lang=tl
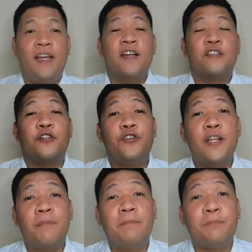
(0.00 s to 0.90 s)
Sunod
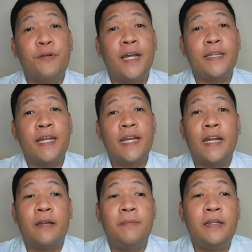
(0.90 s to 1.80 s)
naman po natin
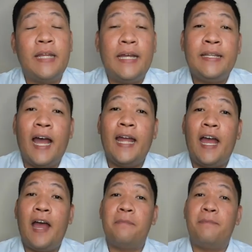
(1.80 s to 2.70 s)
gagamitin ay
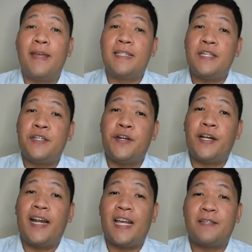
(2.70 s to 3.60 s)
ang Messenger
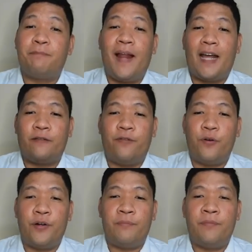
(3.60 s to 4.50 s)
Class
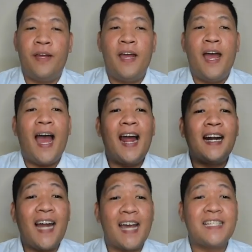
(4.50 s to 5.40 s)
Platform. Ang
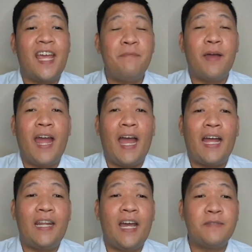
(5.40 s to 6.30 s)
klase ay
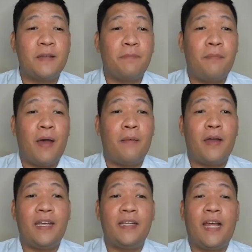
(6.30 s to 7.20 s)
magaganap sa
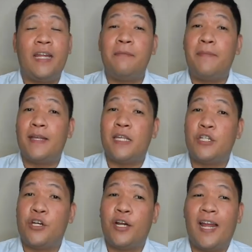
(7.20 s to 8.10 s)
pamamagitan ng
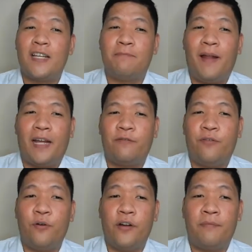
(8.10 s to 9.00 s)
Messenger Class
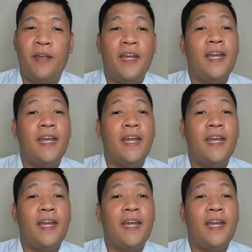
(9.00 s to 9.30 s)
Platform.